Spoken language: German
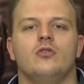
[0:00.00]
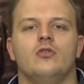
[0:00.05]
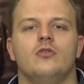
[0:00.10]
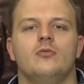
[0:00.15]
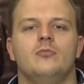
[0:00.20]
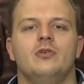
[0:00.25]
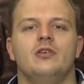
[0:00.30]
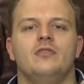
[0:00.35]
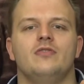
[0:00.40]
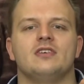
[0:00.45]

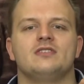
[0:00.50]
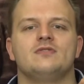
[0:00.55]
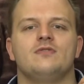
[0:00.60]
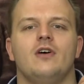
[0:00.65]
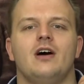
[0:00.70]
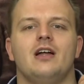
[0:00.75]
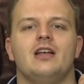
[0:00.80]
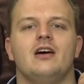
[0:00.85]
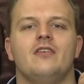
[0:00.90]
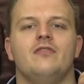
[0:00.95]
und mit was
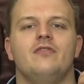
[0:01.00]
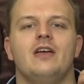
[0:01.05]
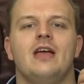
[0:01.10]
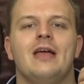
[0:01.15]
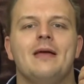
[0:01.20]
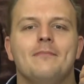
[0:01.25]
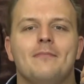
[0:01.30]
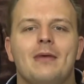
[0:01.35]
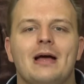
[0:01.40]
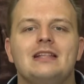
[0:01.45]
für einer
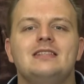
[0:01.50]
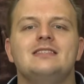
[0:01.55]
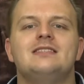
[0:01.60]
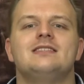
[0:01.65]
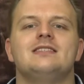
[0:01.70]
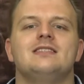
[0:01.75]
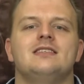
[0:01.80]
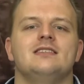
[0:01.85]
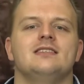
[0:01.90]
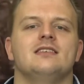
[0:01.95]

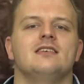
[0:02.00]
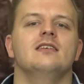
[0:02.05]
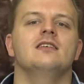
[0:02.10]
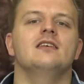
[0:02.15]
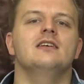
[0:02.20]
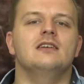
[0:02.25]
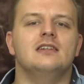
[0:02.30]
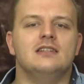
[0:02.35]
Vehemenz diese,